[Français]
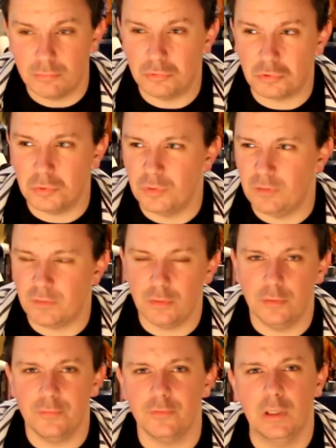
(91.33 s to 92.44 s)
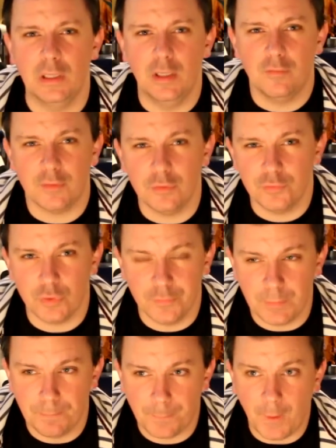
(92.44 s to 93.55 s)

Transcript: euh, je crois qu'on est le 29, 29 janvier.